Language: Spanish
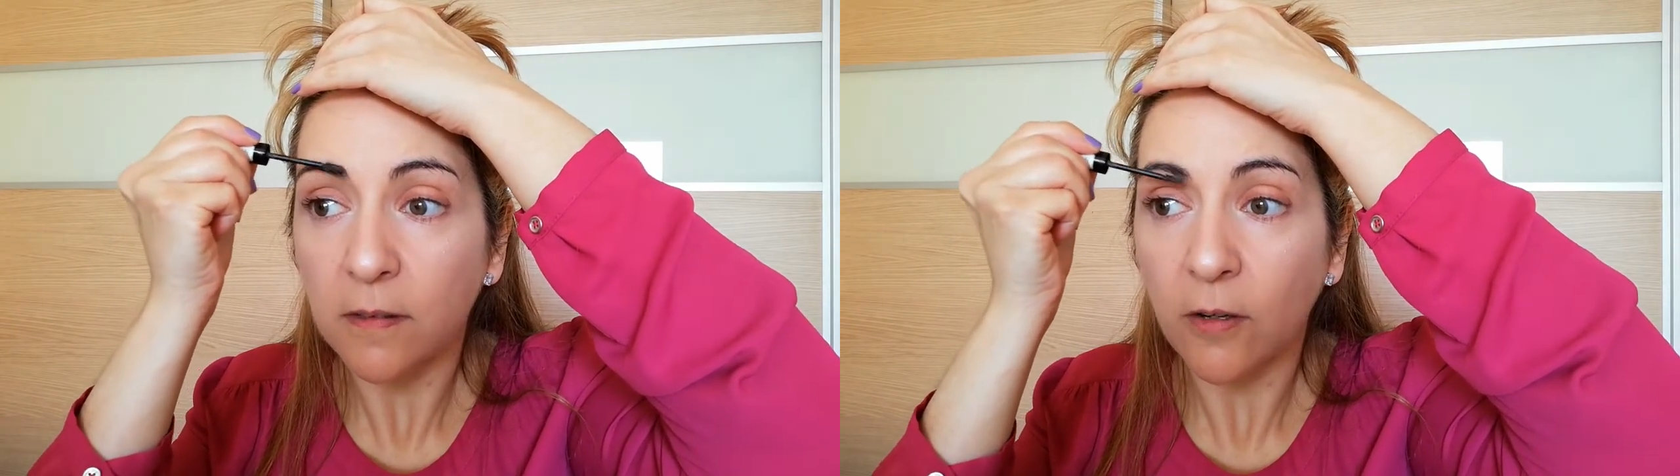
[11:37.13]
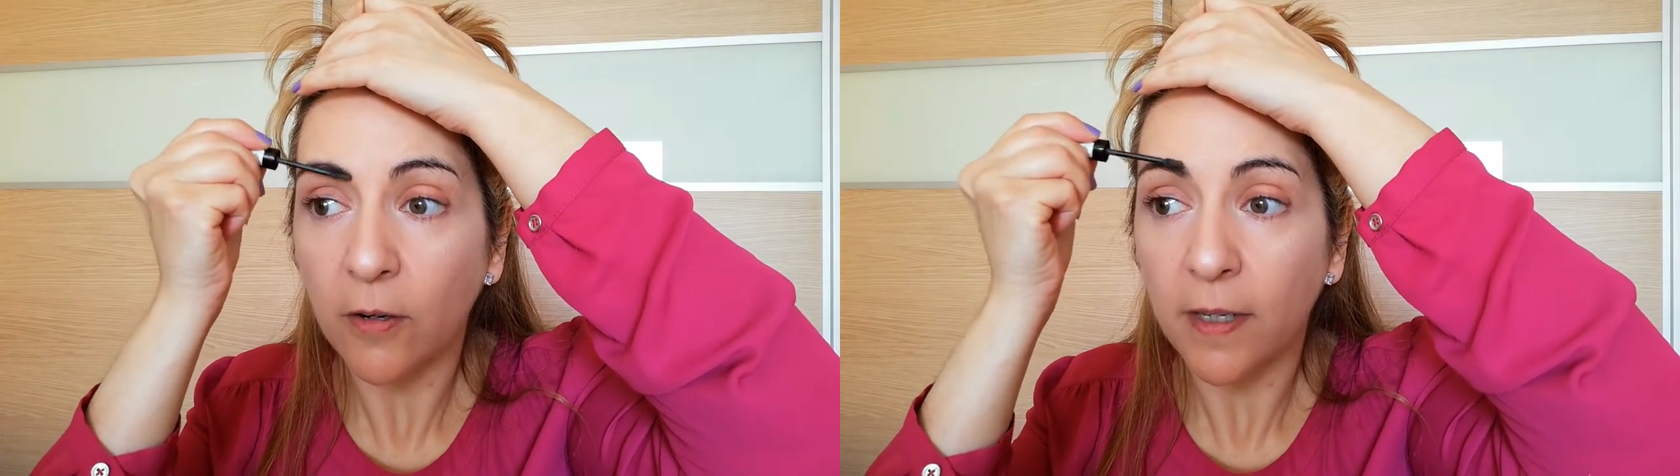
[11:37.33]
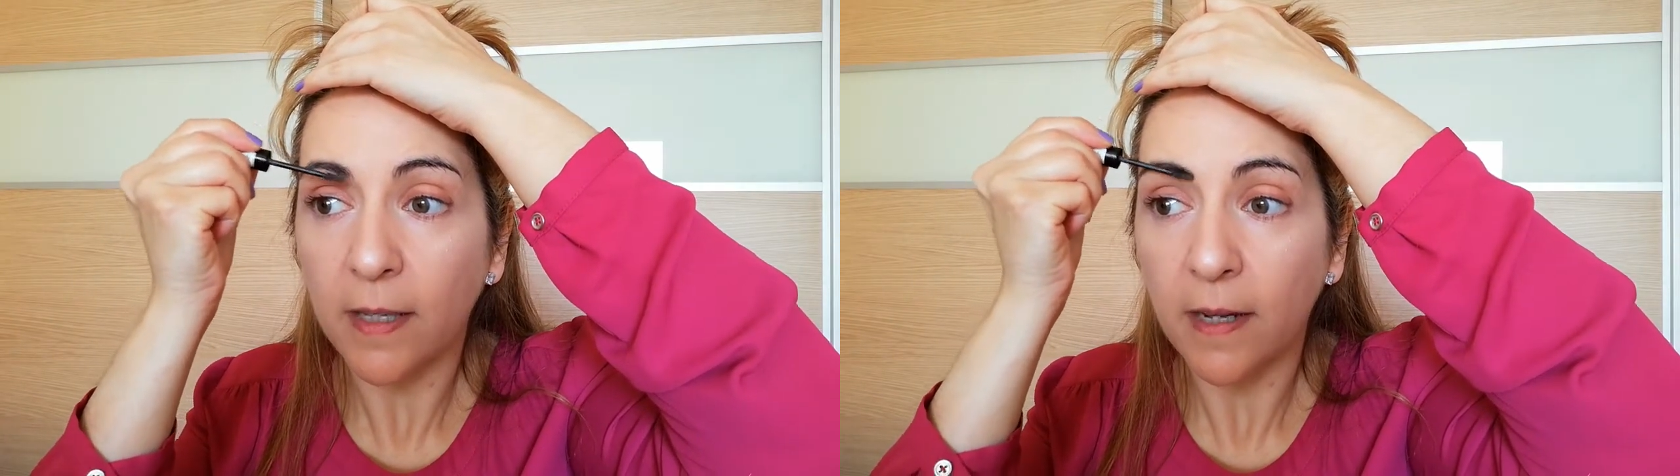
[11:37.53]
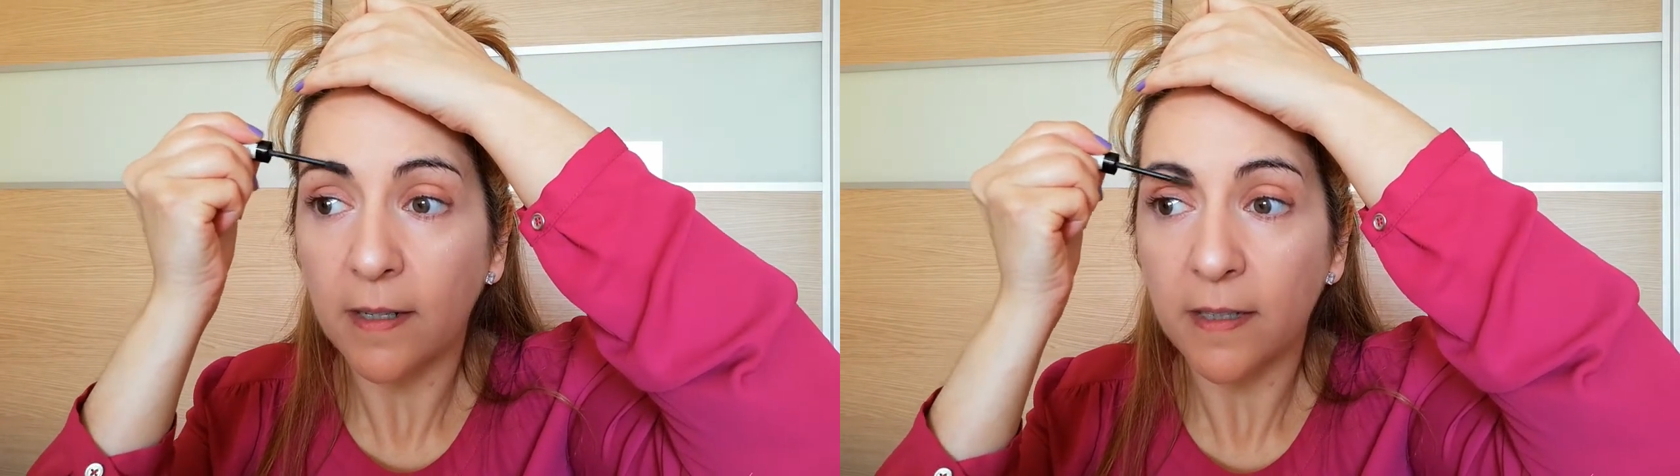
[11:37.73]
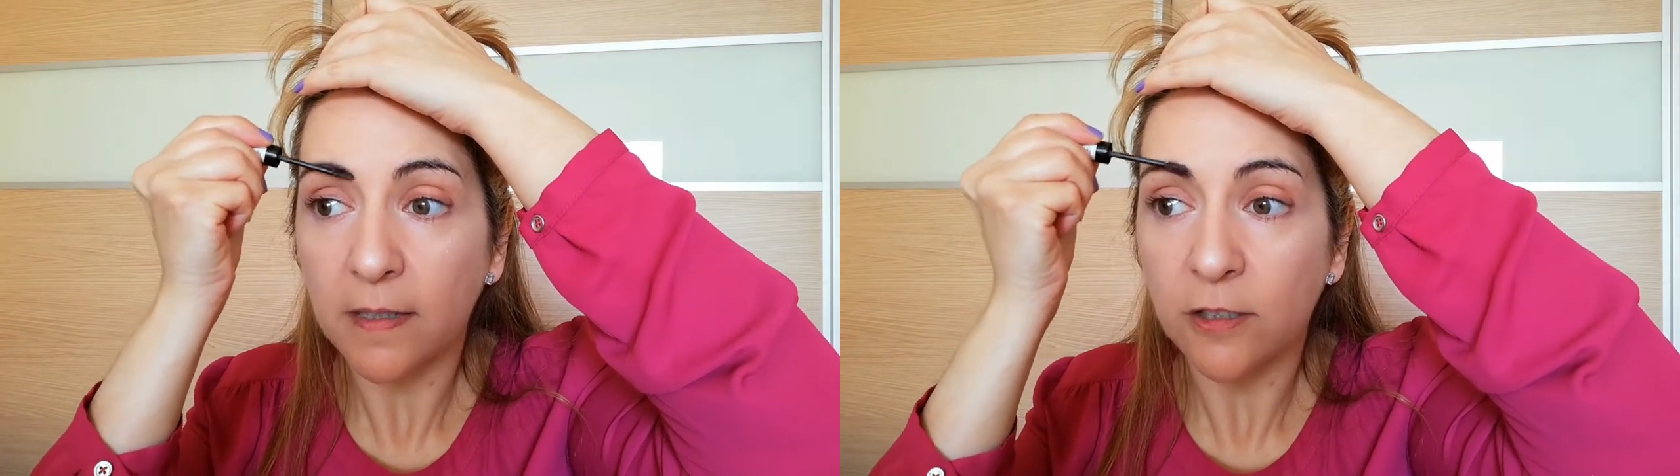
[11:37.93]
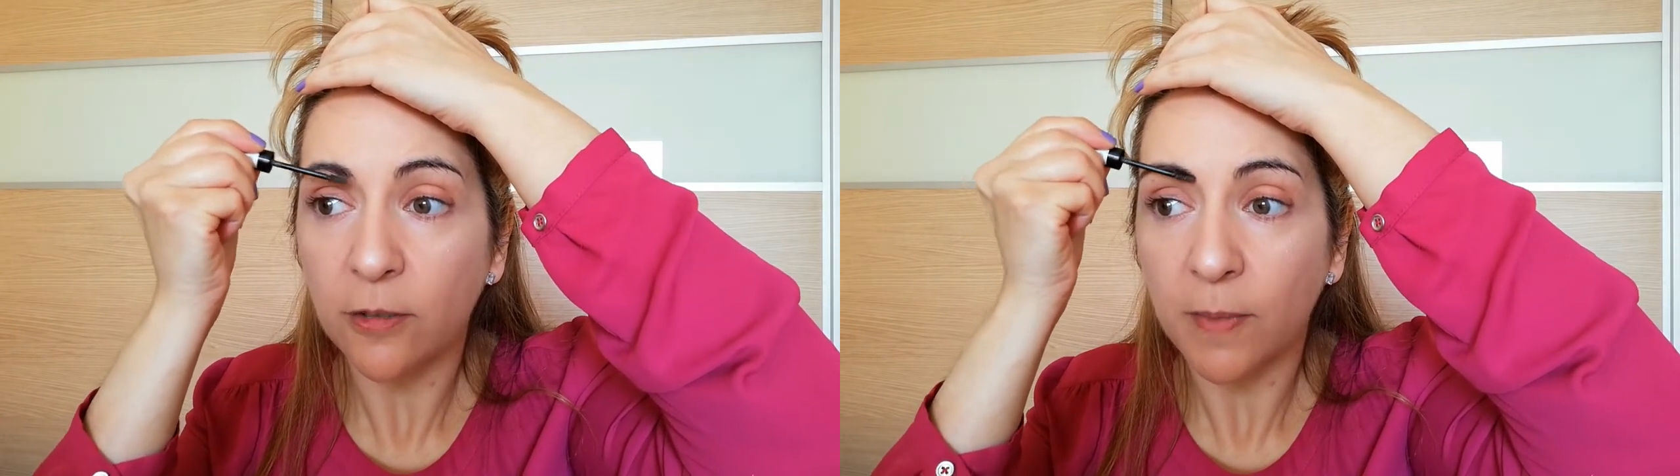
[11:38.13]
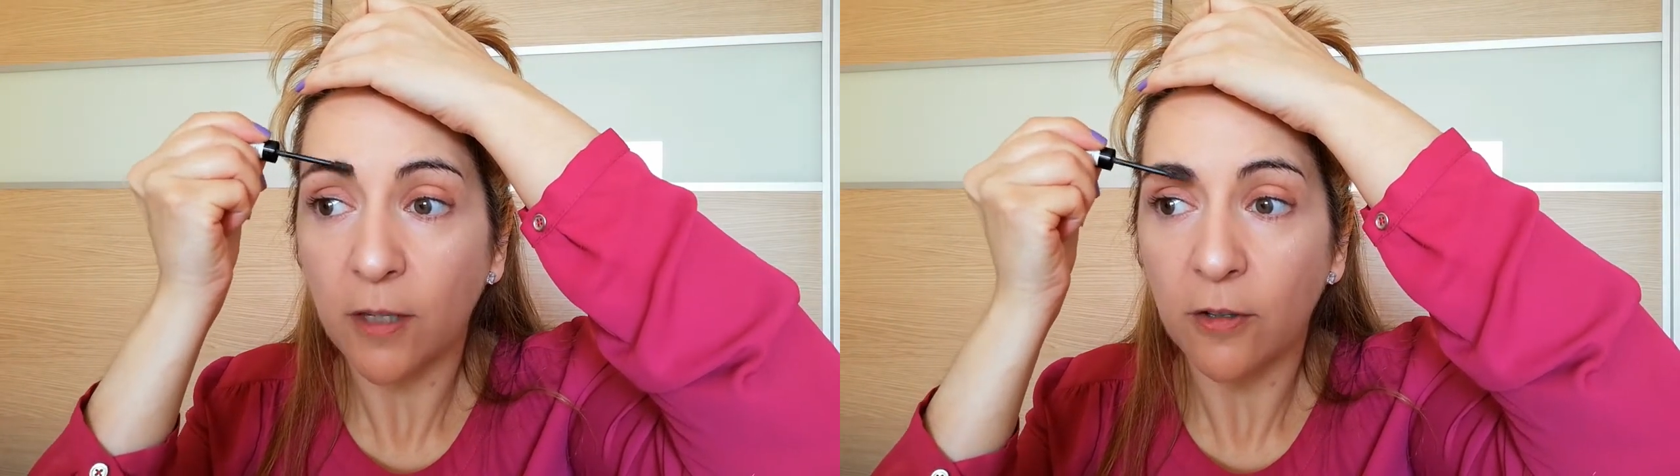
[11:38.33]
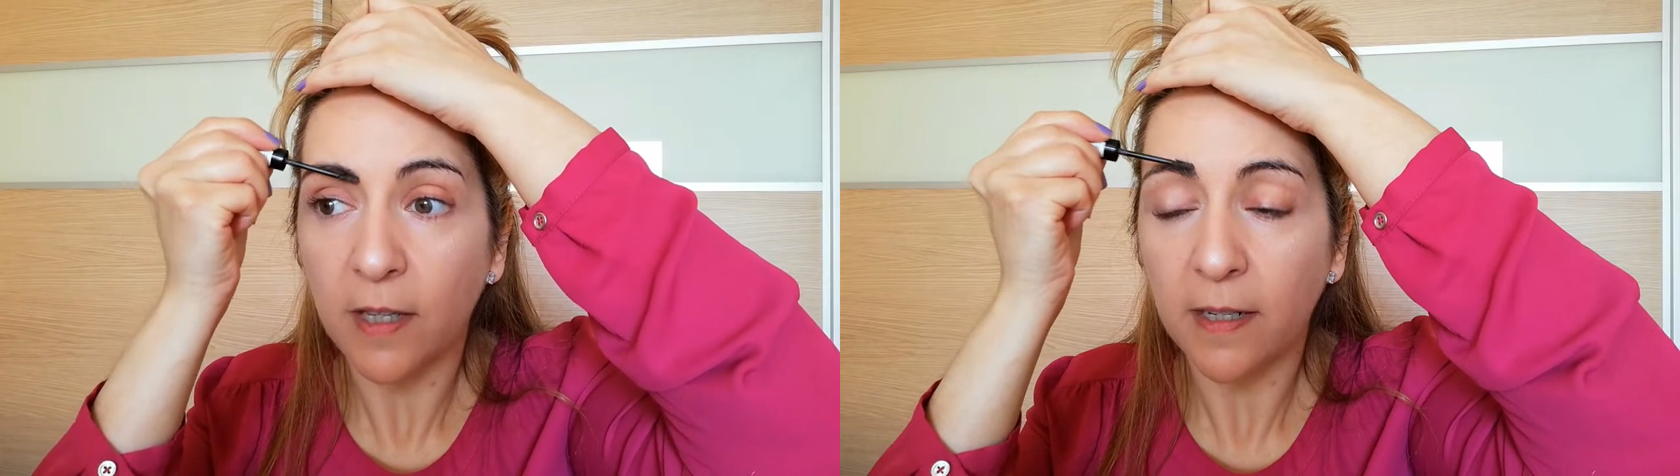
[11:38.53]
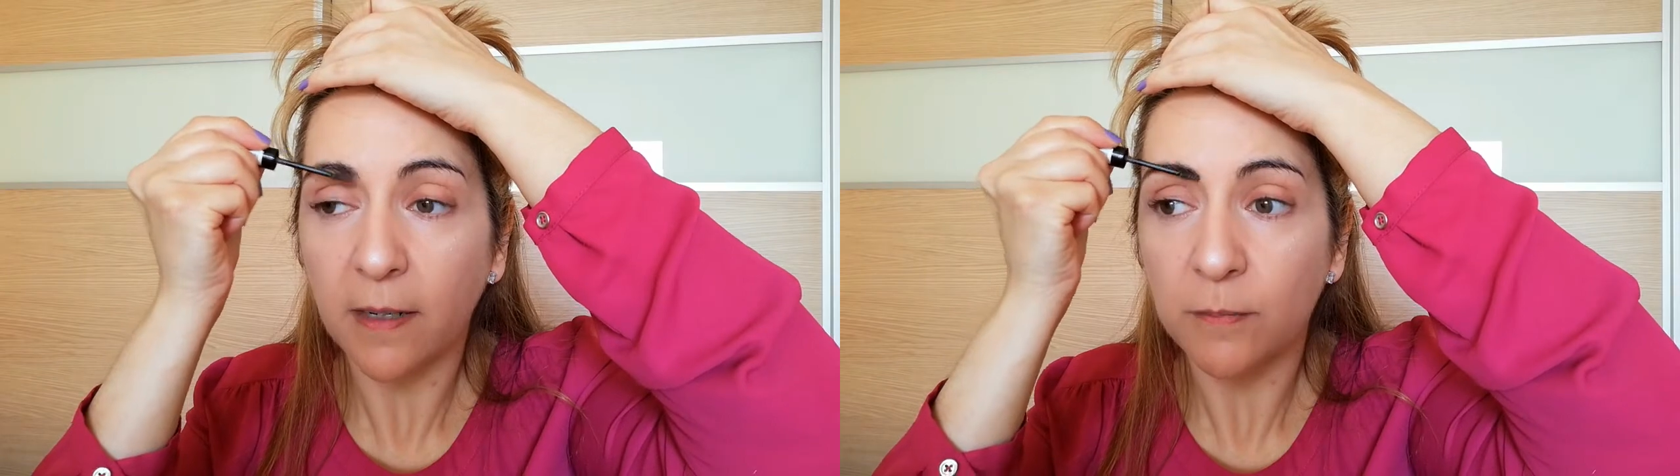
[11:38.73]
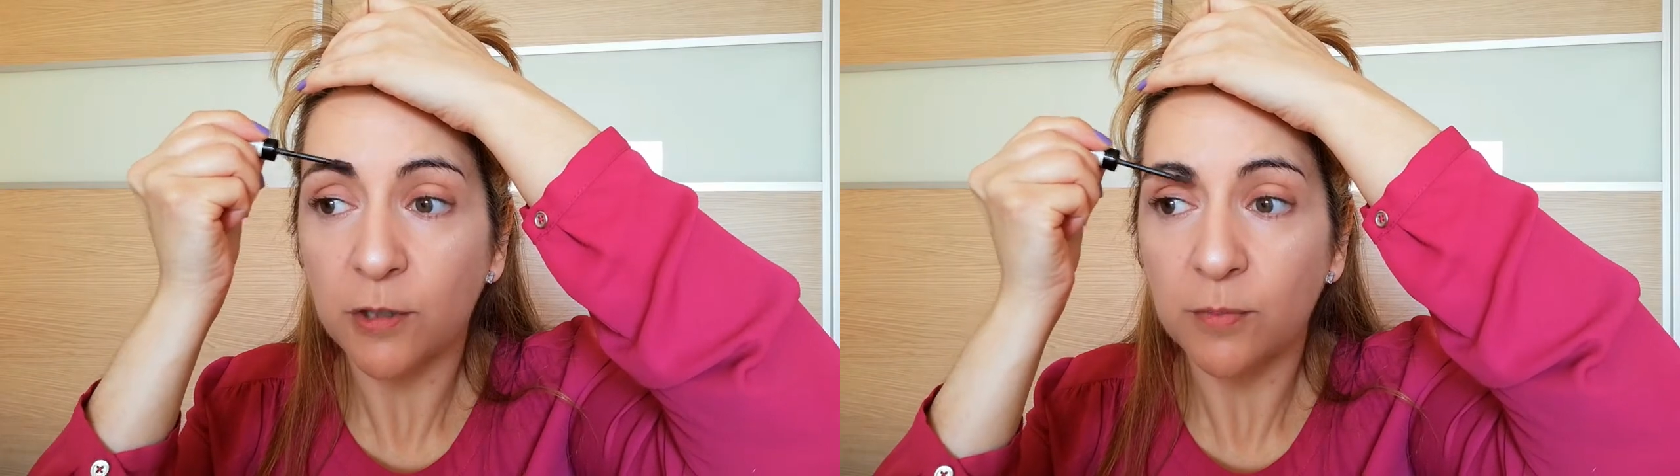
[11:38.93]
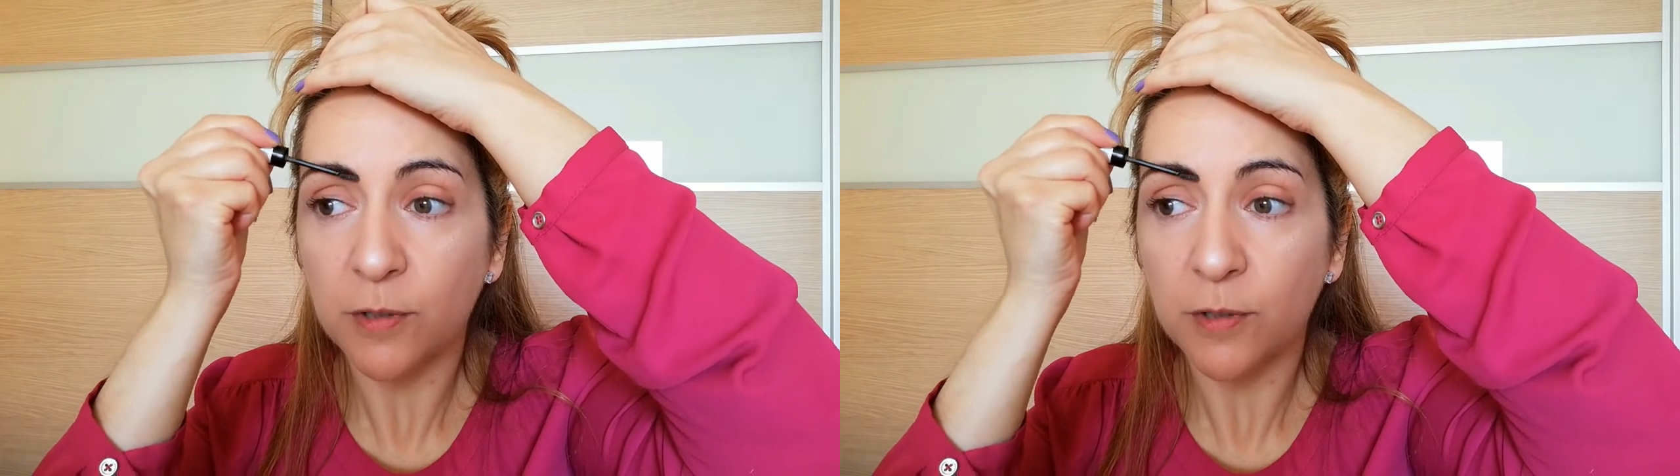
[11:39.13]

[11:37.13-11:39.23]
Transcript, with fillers: Hoy ya que es domingo de ramos,